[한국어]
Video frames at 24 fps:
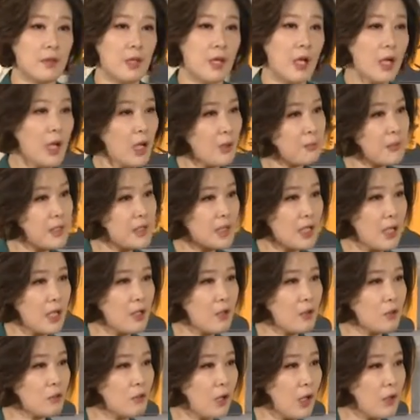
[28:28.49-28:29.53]
아까
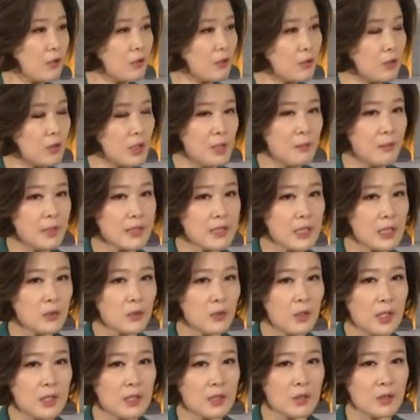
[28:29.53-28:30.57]
미사여구하고
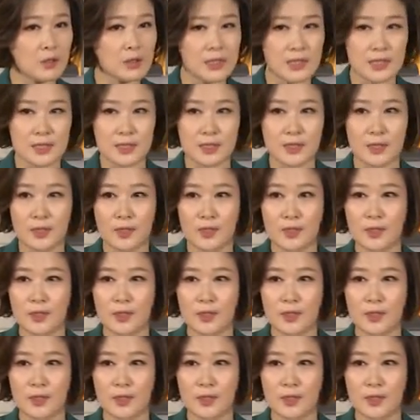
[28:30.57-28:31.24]
일맥상통하는 것이 있어요.